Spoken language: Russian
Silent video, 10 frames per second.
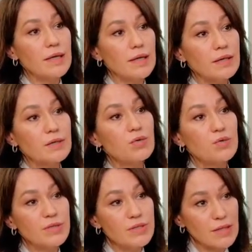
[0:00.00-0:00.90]
и
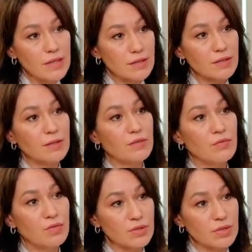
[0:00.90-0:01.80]
худеет к
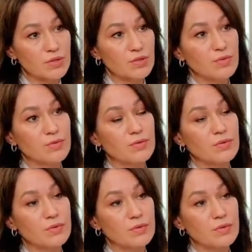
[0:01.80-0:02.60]
возрасту,